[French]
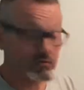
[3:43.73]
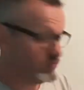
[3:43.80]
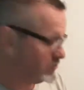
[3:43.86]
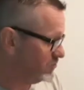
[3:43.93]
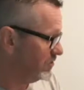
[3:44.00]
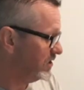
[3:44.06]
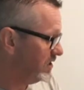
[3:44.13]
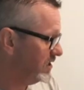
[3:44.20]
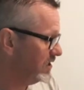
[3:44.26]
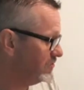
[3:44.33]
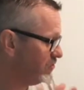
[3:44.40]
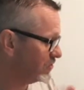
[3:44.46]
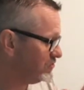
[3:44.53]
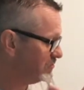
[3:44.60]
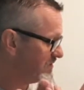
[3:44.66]
solide,
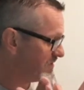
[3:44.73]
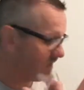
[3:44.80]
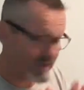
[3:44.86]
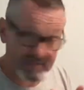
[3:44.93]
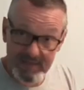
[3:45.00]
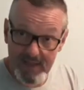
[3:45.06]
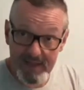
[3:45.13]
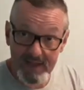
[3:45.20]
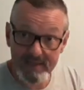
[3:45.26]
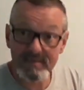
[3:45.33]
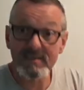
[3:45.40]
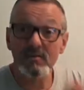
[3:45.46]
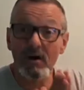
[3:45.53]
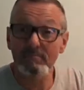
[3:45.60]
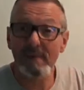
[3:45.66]
j'en suis certain,
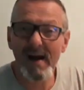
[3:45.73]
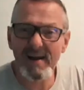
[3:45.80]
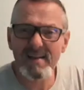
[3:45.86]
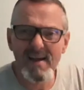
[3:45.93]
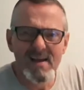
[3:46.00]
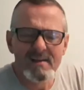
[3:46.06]
c'est normal.